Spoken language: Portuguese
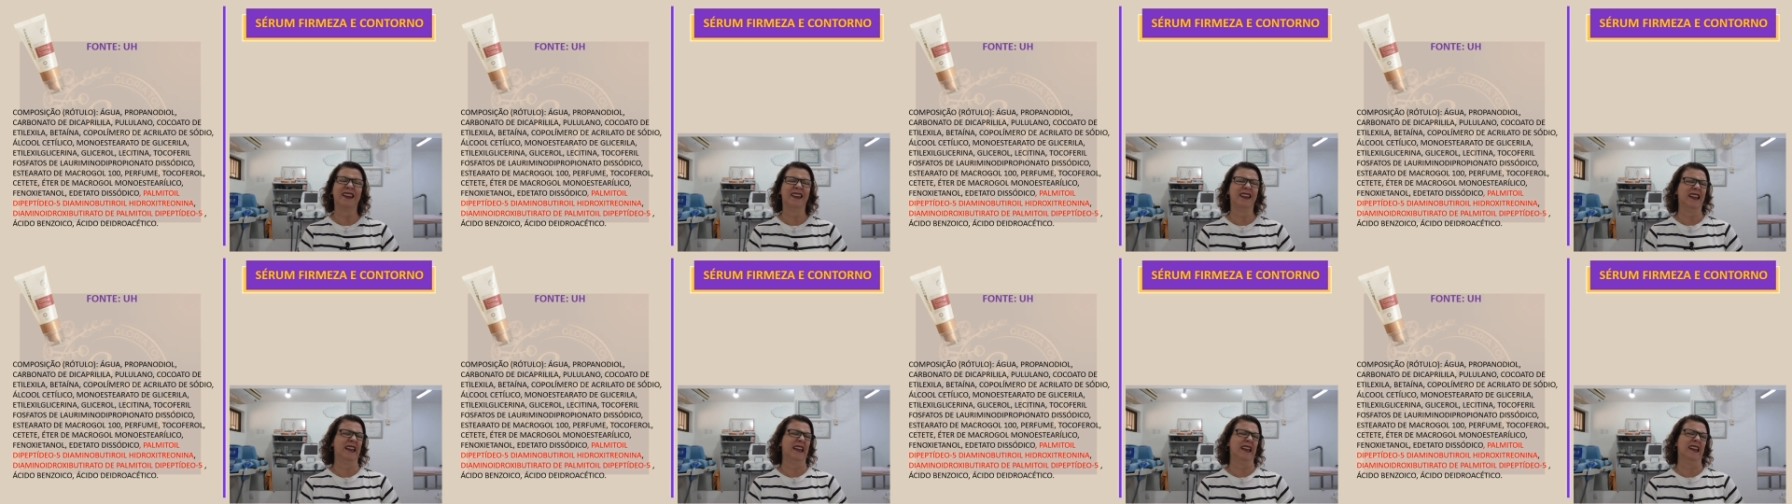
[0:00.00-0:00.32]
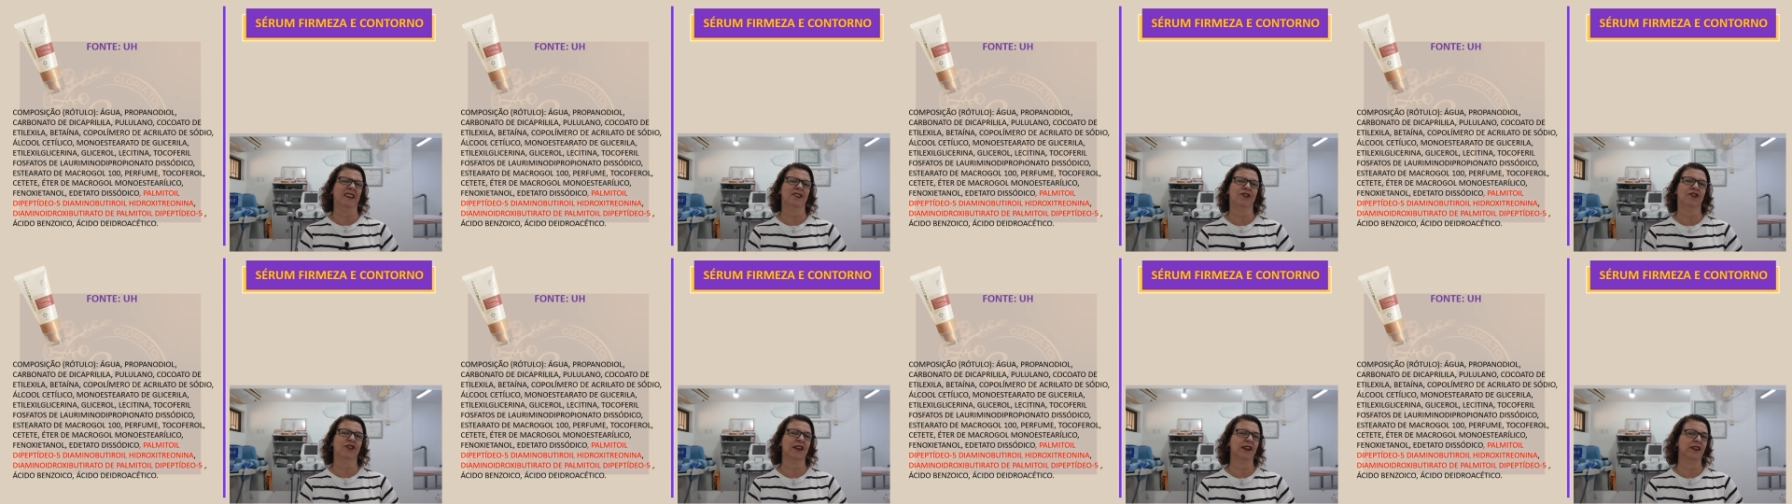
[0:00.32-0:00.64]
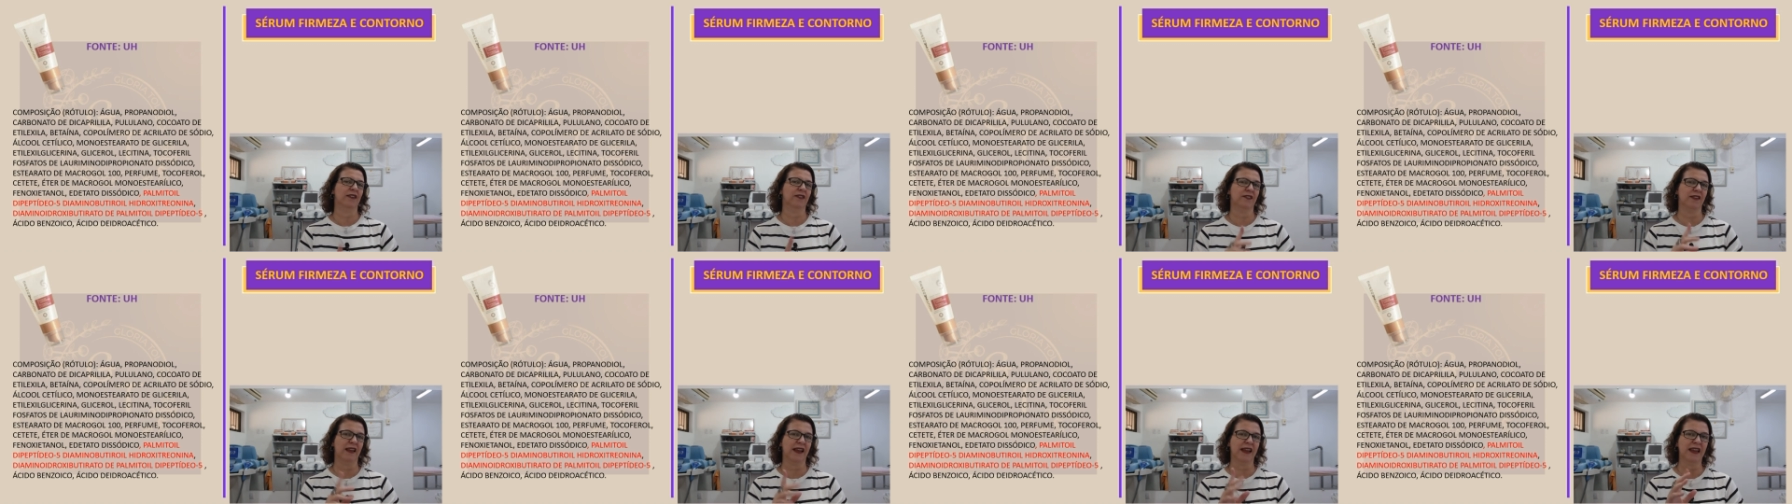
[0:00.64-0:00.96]
ah, não, acho que
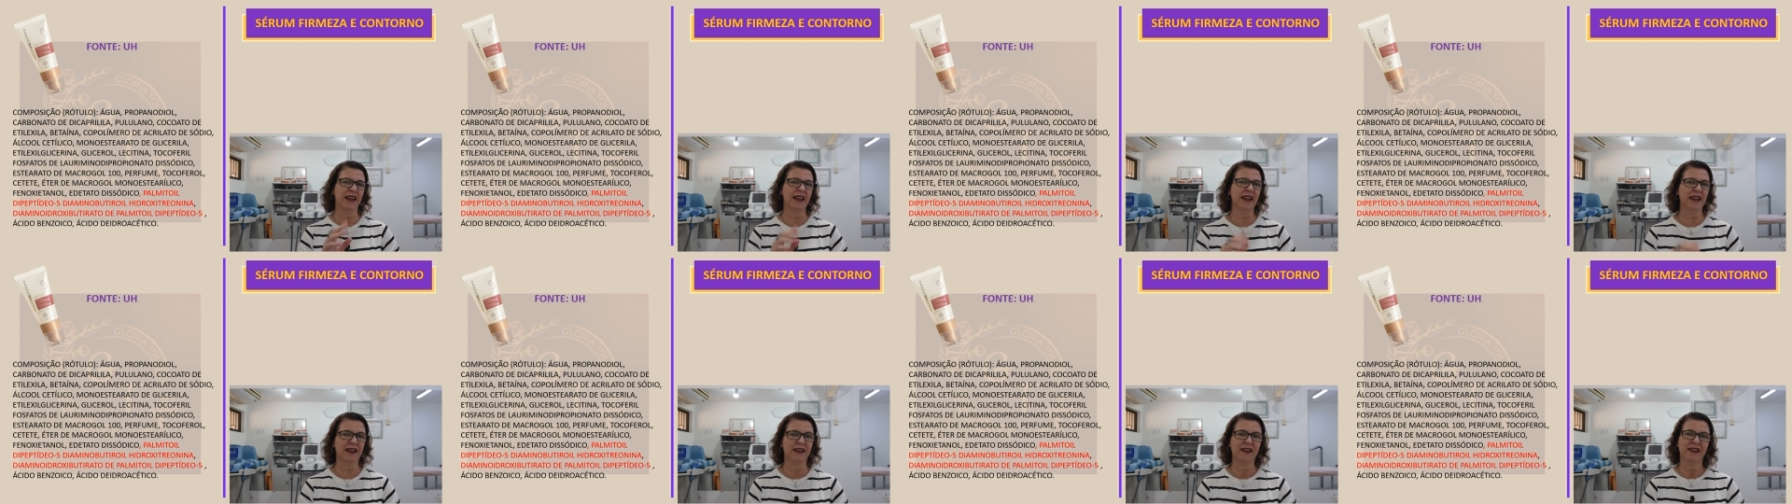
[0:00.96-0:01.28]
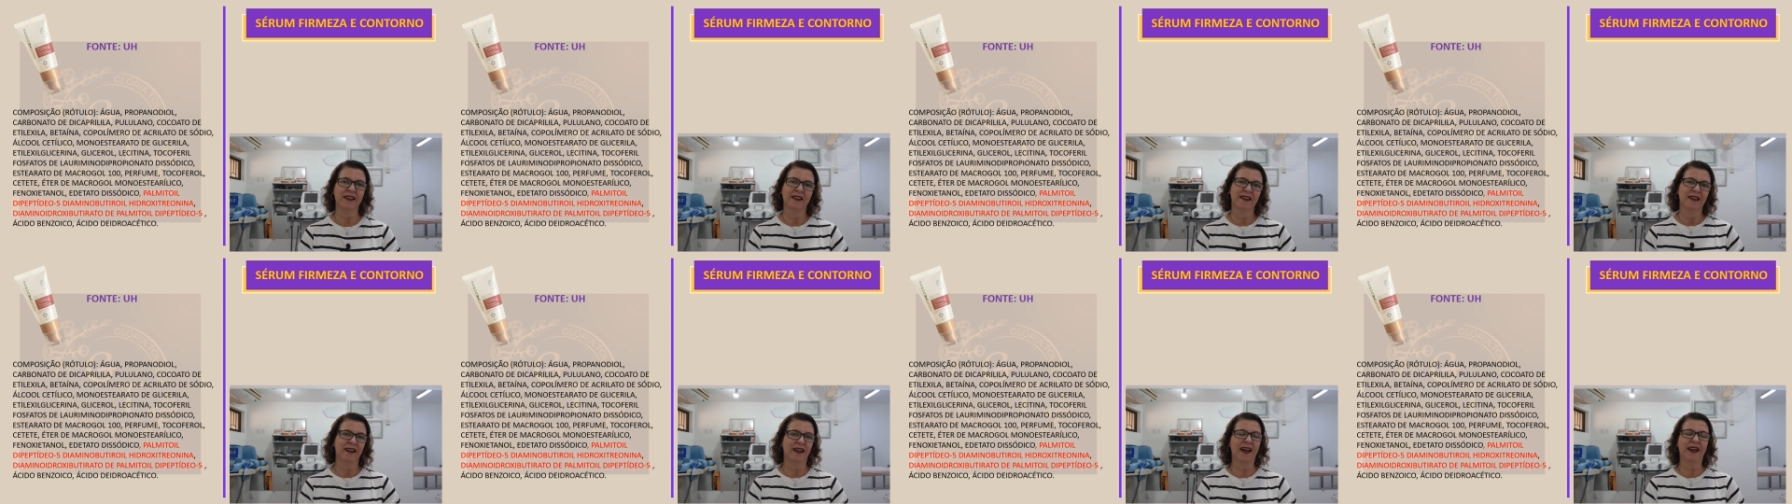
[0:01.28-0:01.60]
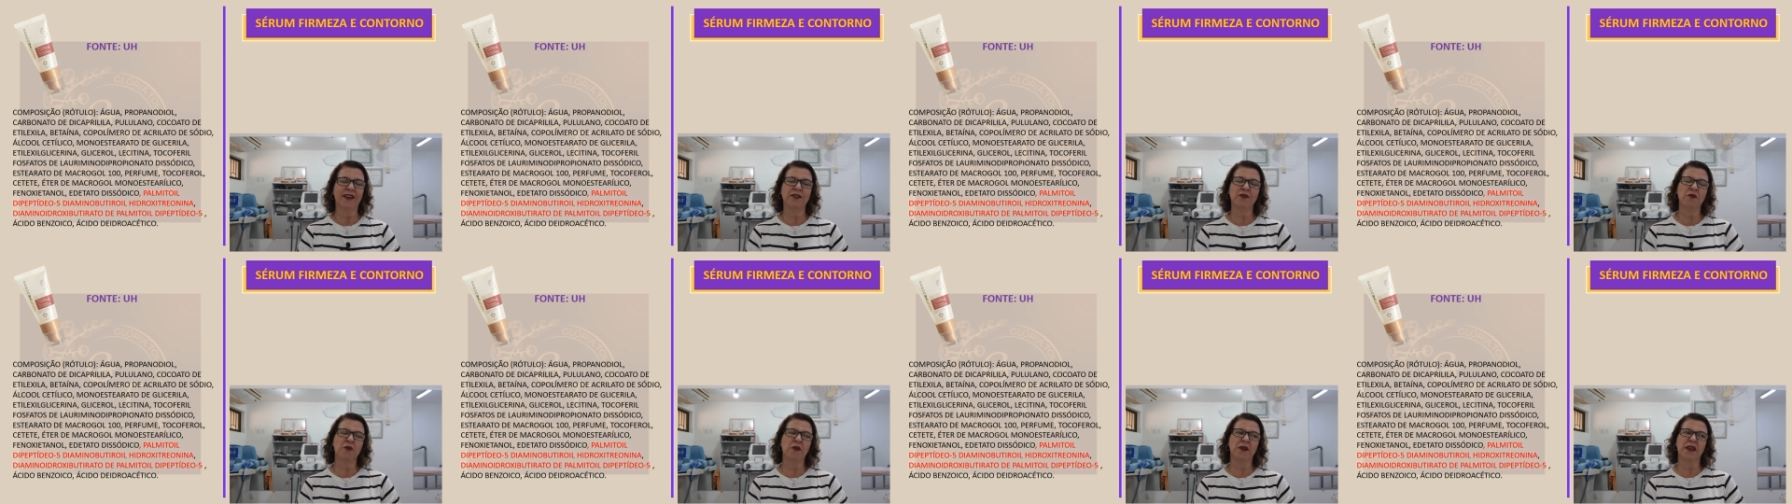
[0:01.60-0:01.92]
isso aí,
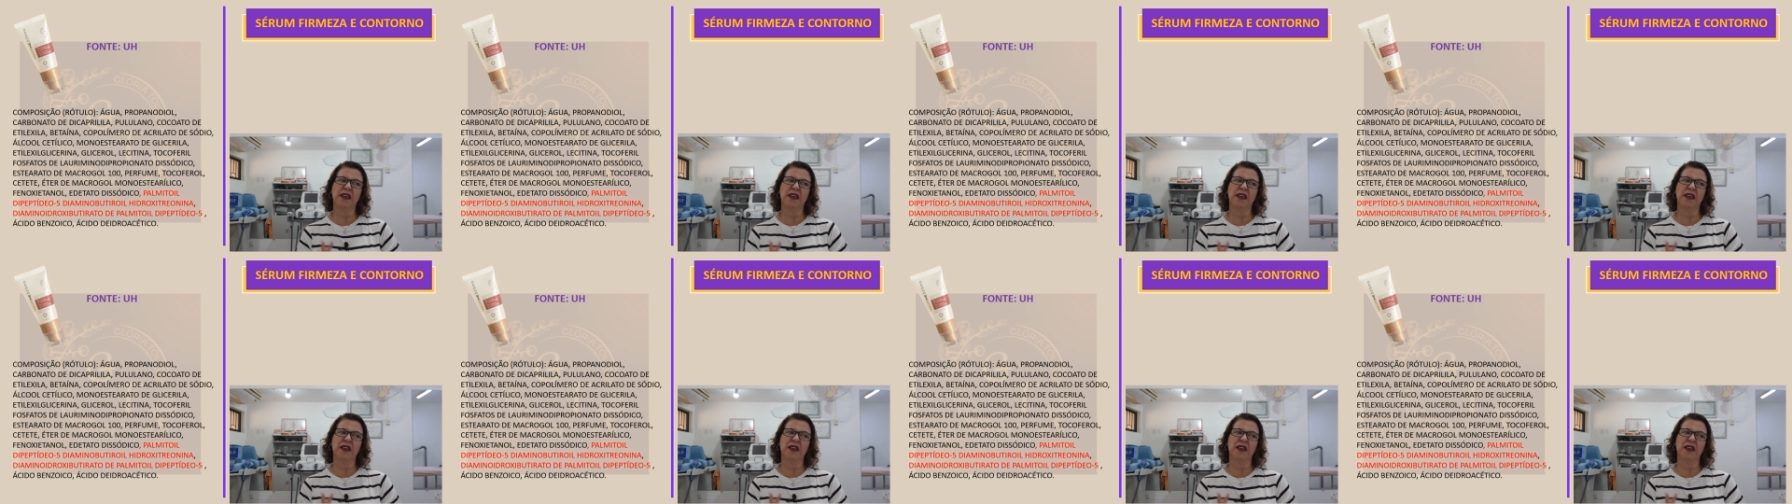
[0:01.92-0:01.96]
ah, não